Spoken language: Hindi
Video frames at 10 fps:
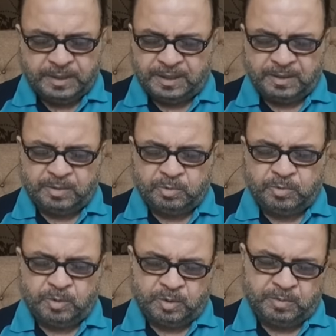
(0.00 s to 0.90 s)
एक
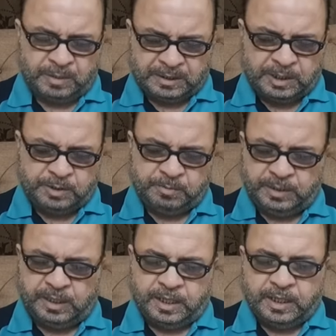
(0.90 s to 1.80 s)
वो
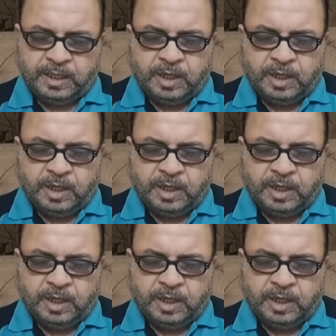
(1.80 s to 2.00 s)
बदकस्मती है